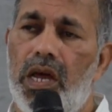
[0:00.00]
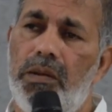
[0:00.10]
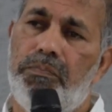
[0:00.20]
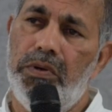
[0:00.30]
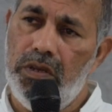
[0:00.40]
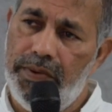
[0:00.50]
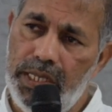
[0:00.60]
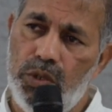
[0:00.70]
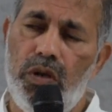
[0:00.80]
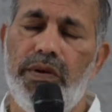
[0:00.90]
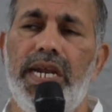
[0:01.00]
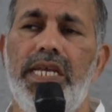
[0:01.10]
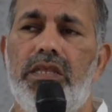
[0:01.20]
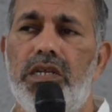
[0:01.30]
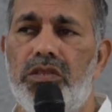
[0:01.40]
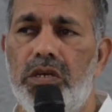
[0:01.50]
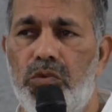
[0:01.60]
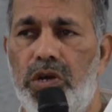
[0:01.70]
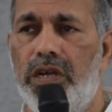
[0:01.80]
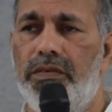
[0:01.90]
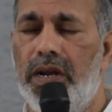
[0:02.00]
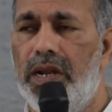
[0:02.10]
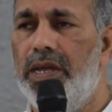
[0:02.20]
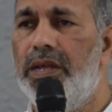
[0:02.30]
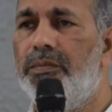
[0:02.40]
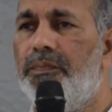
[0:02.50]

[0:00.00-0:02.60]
நாற்பது வயது உள்ளவங்களையும் திருத்த முடியவில்லை